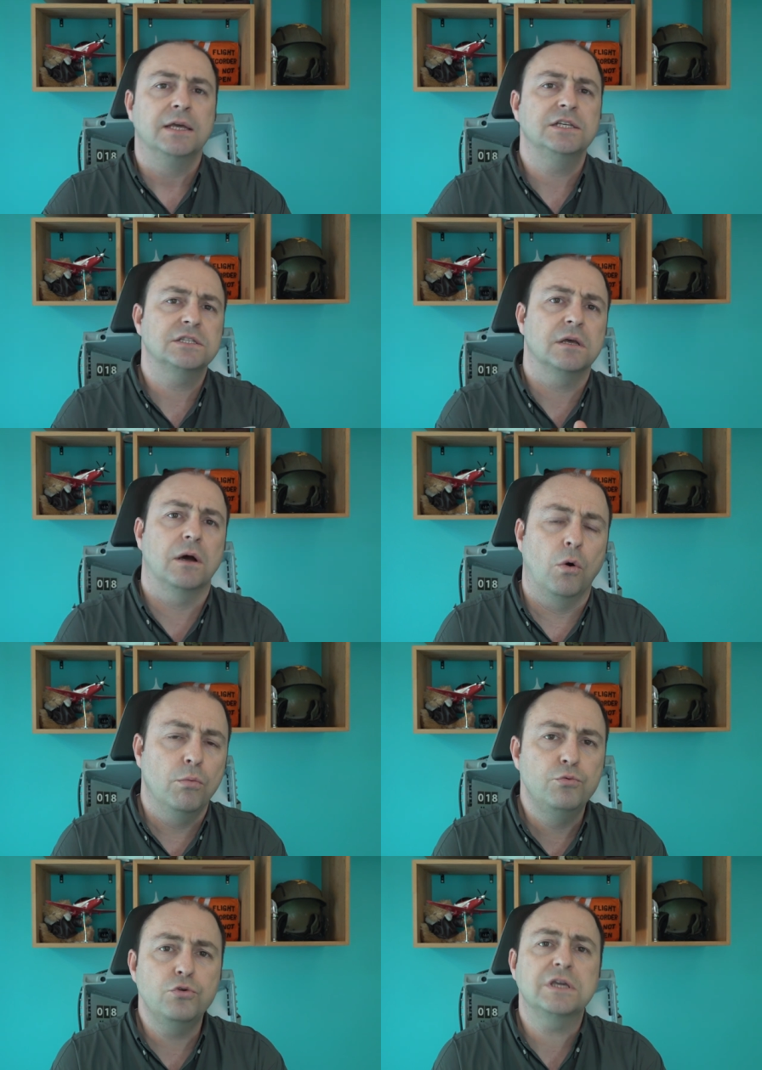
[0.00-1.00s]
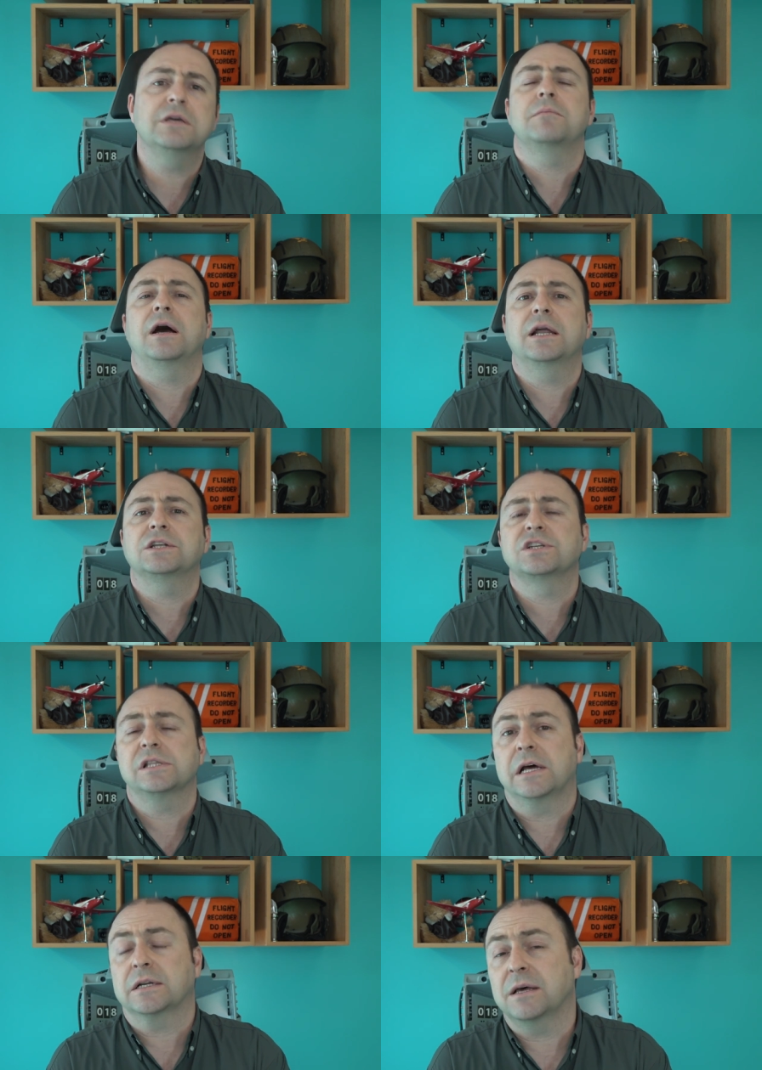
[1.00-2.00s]
İşte o büyük
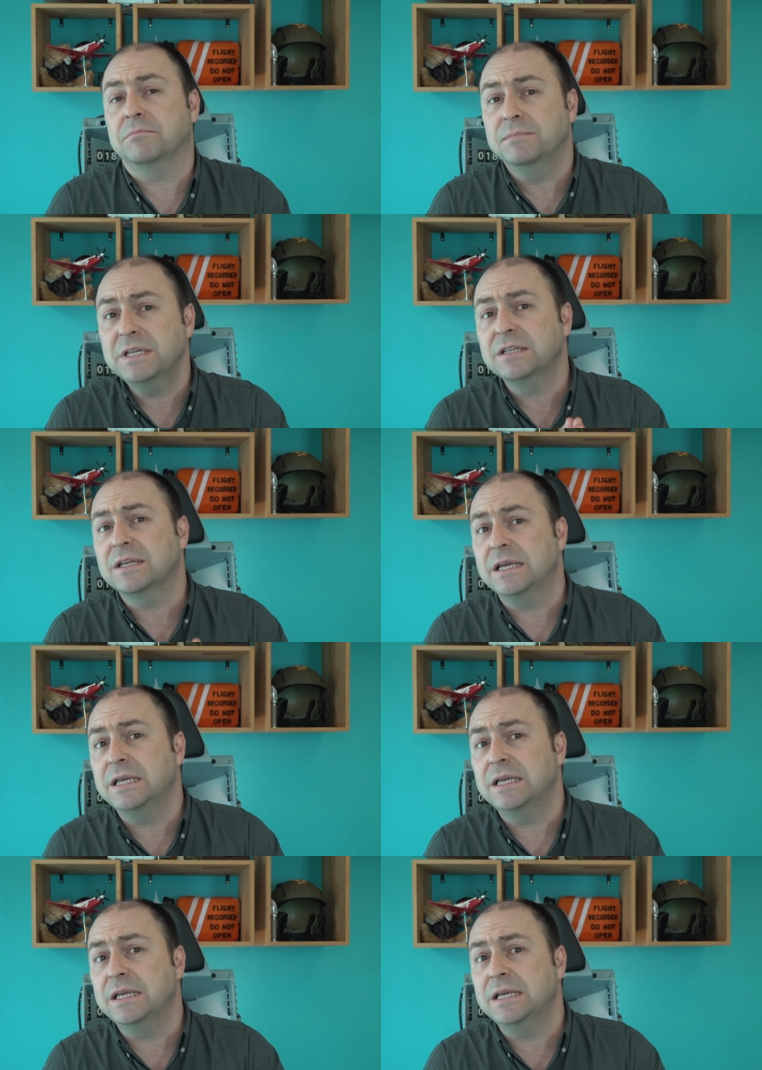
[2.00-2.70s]
imalatçılardan biri de